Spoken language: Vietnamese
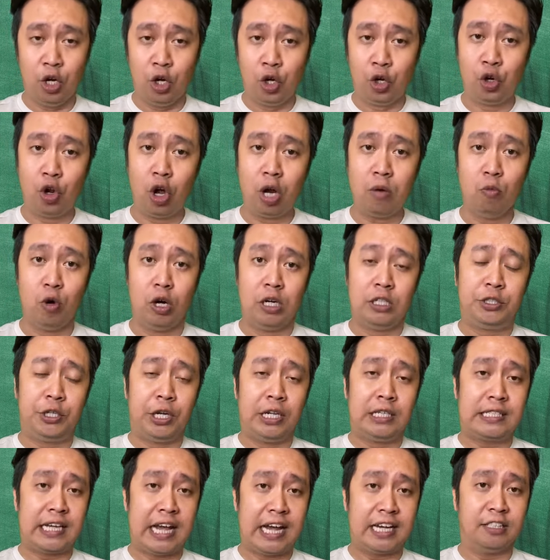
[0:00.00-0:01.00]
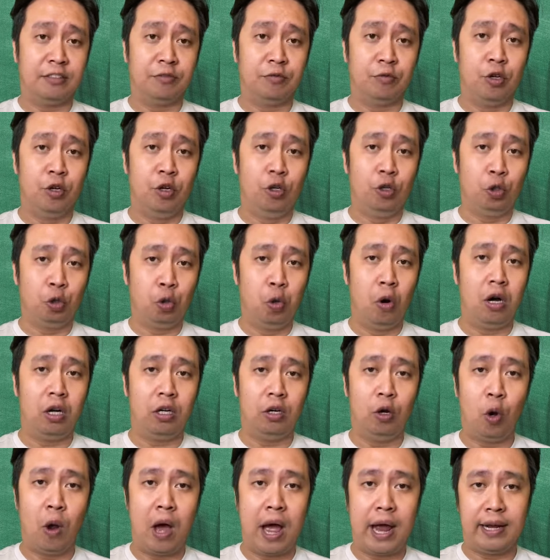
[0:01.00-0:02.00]
Nỗi buồn chiến tranh
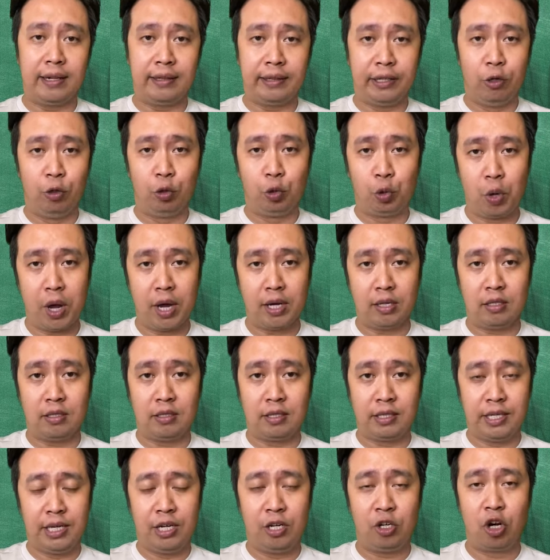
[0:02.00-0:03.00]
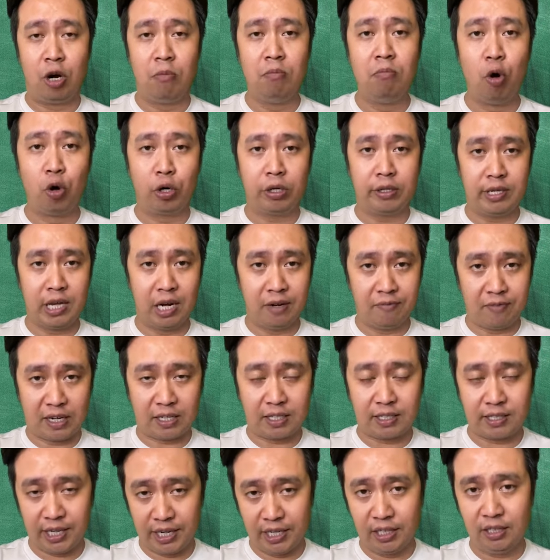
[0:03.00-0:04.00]
thuộc loại tiểu thuyết chỉ có một nhân vật
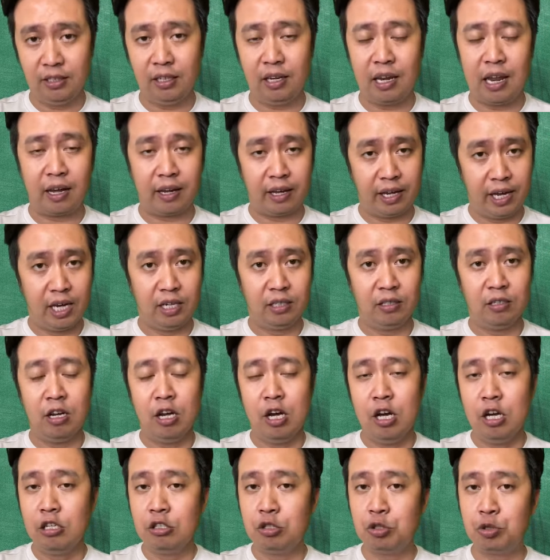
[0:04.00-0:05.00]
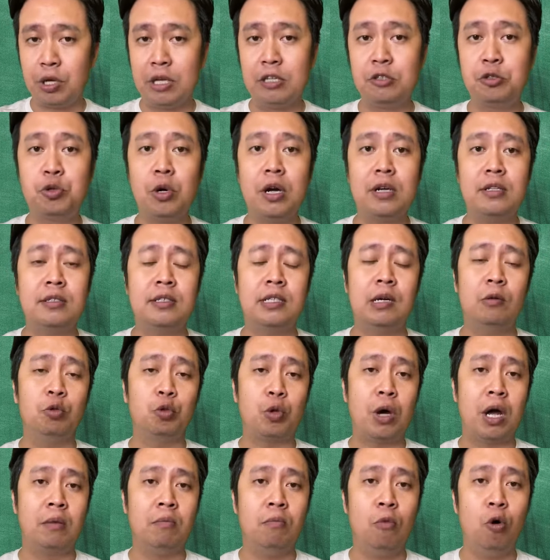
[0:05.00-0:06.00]
chính là Kiên, xuyên suốt trong
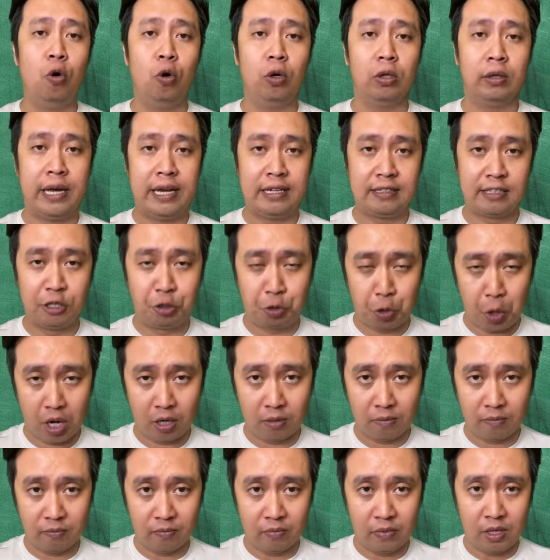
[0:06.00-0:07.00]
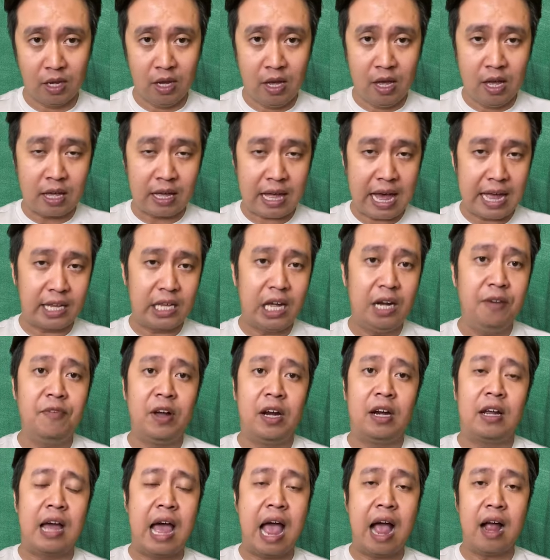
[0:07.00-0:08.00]
toàn bộ thế giới truyện. Các nhân
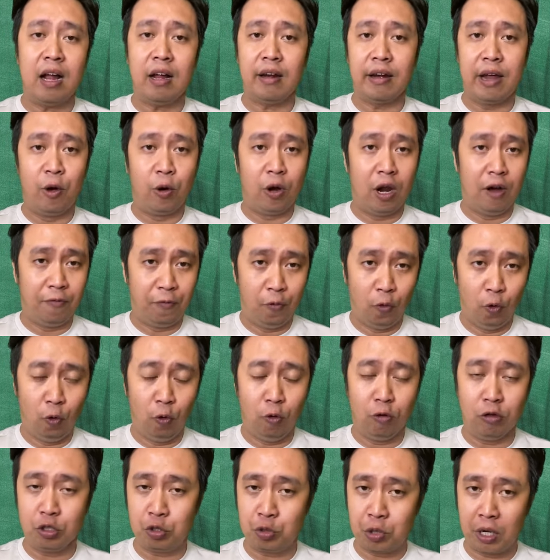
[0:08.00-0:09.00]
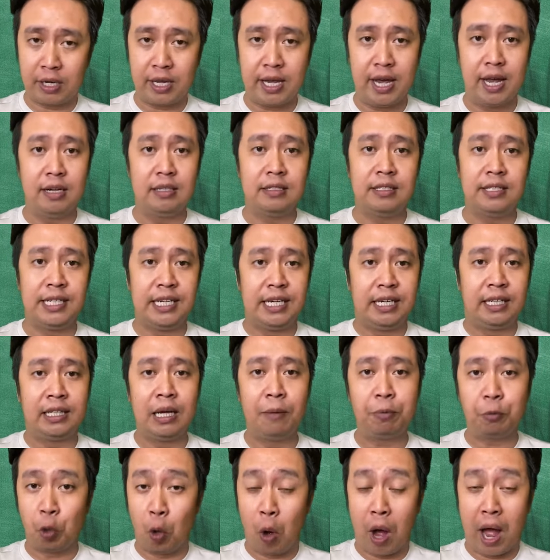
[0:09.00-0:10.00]
vật khác đều là phụ, xuất hiện chỉ
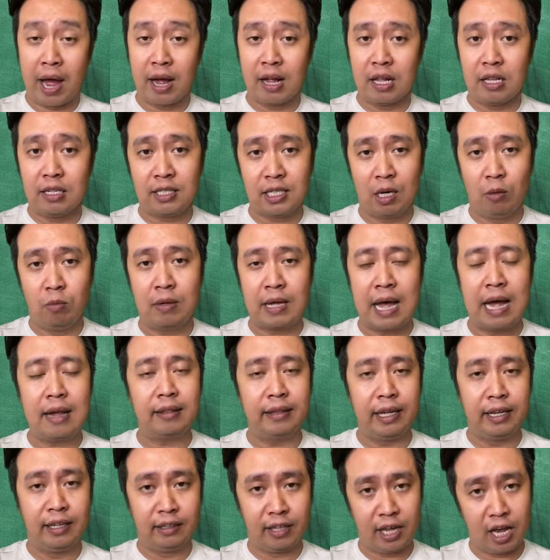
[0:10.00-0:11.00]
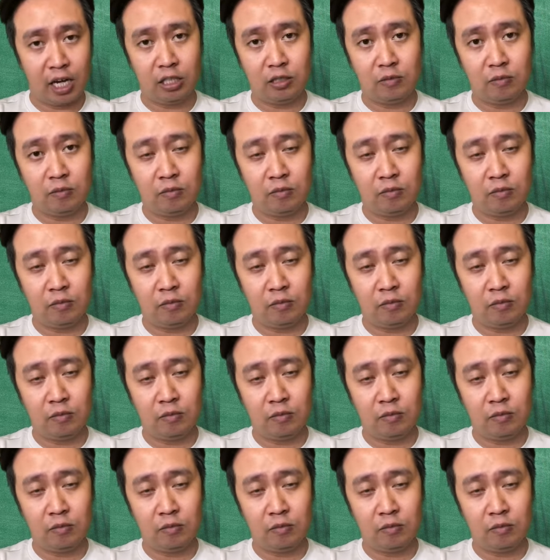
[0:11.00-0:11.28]
thấp thoáng trong các tình tiết.